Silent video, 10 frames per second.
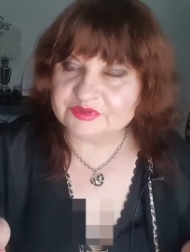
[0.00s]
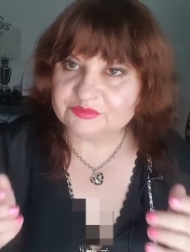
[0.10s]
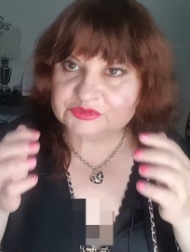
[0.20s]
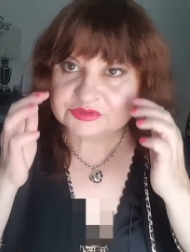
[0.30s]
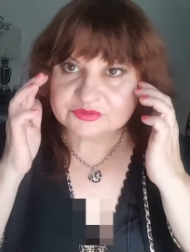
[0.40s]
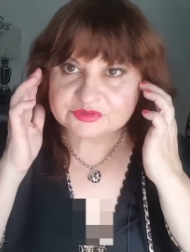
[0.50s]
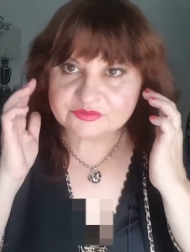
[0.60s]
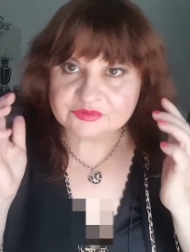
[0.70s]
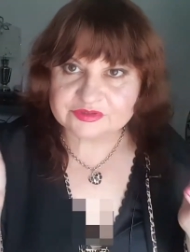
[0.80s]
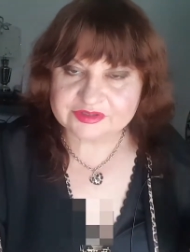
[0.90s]
потому что он
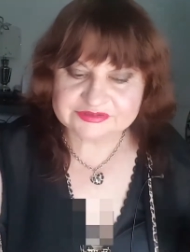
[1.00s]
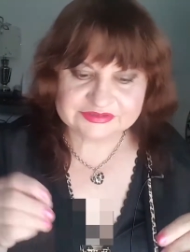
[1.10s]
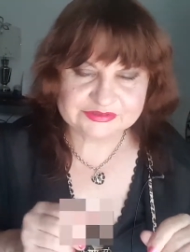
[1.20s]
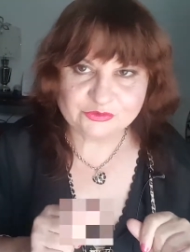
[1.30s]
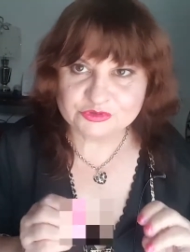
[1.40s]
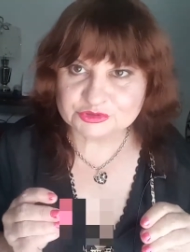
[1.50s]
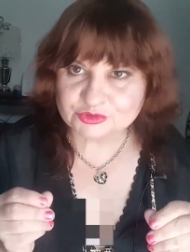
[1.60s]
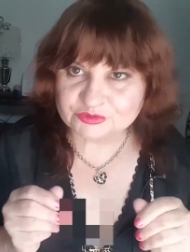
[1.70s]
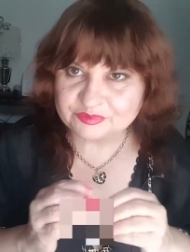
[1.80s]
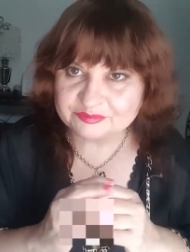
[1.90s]
такой классный, такой
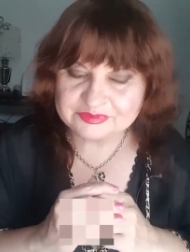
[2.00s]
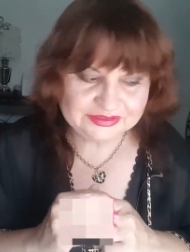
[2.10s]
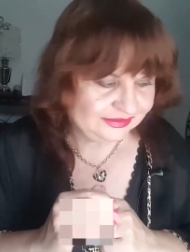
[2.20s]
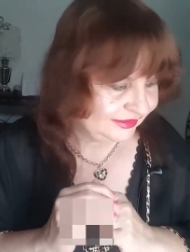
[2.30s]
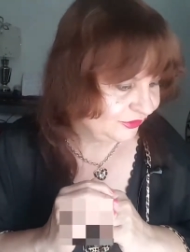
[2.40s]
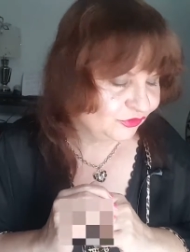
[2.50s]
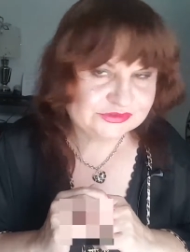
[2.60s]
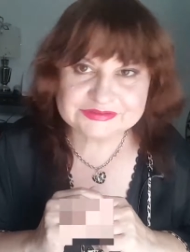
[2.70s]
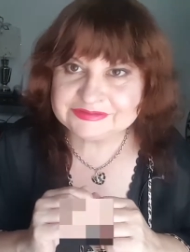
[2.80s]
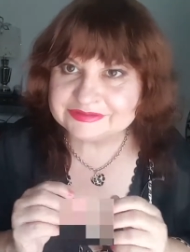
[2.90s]
шелк, прям
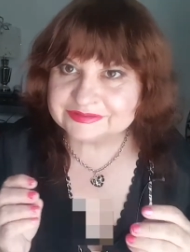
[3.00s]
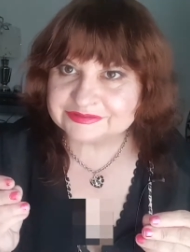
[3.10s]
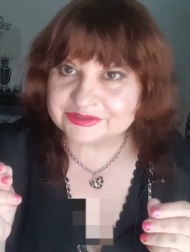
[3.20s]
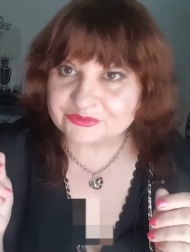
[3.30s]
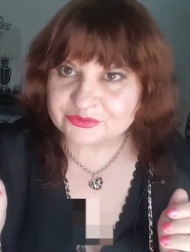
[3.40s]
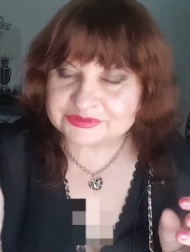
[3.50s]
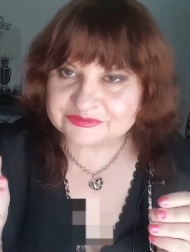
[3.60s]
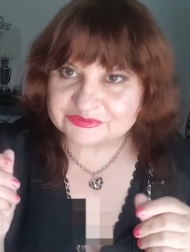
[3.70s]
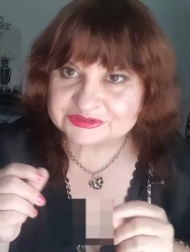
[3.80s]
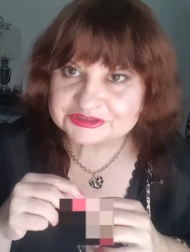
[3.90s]
охота сделать какой-то
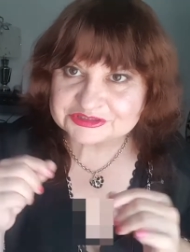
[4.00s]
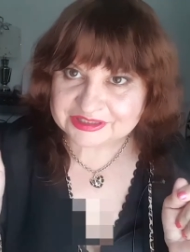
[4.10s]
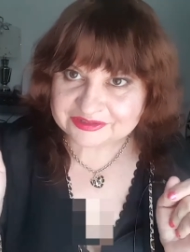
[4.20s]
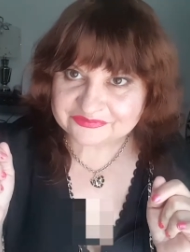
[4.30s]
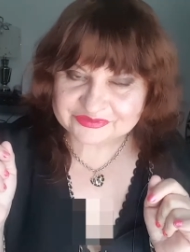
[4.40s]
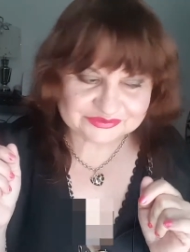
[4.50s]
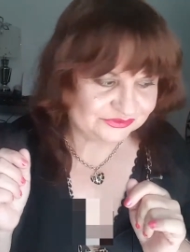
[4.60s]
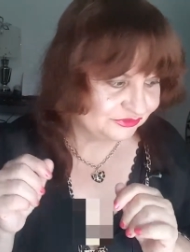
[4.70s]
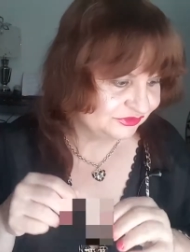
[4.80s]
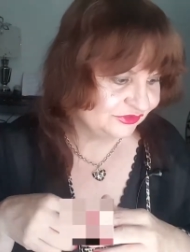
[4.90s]
вот шарфик.
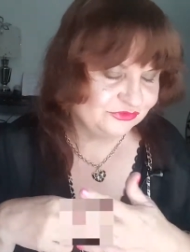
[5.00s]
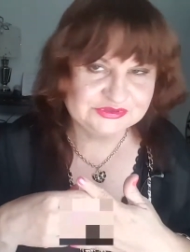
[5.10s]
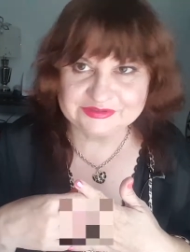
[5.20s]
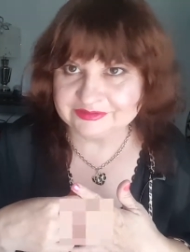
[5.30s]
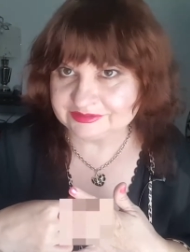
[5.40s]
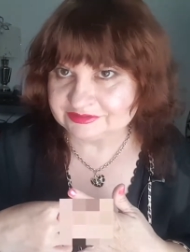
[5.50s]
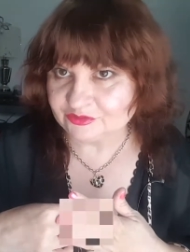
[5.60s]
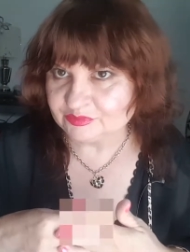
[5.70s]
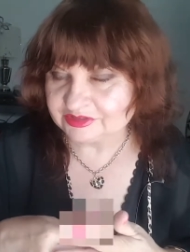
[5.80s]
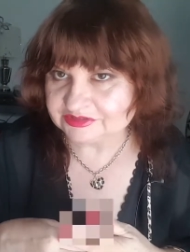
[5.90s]
Но с другой стороны, я знаю,
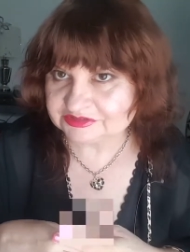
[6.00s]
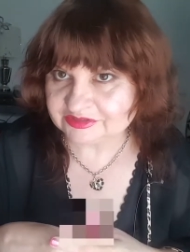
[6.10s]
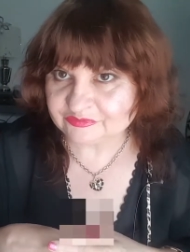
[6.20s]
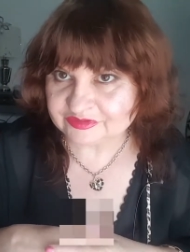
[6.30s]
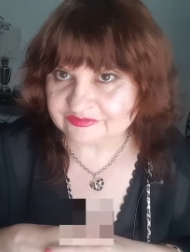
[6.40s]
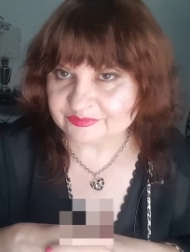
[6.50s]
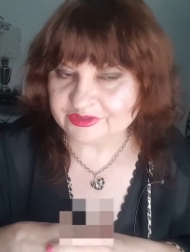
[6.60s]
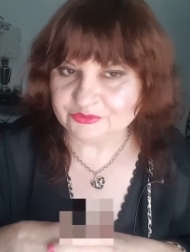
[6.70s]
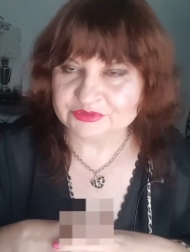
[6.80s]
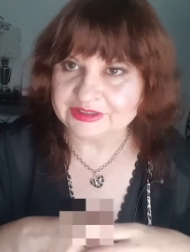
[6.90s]
у меня этих шарфиков
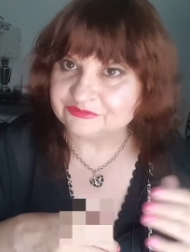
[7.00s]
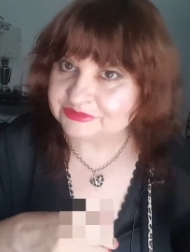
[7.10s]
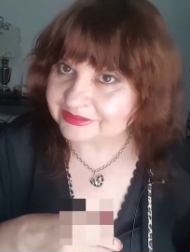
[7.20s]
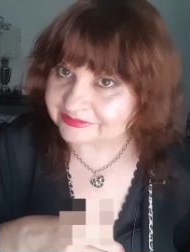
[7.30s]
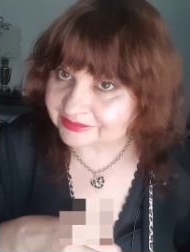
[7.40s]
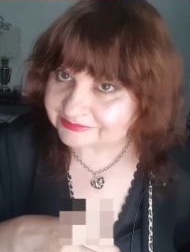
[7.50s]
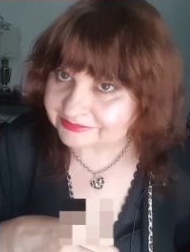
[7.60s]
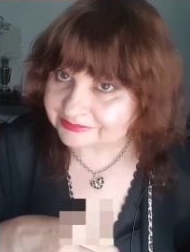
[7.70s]
миллион, а вот халата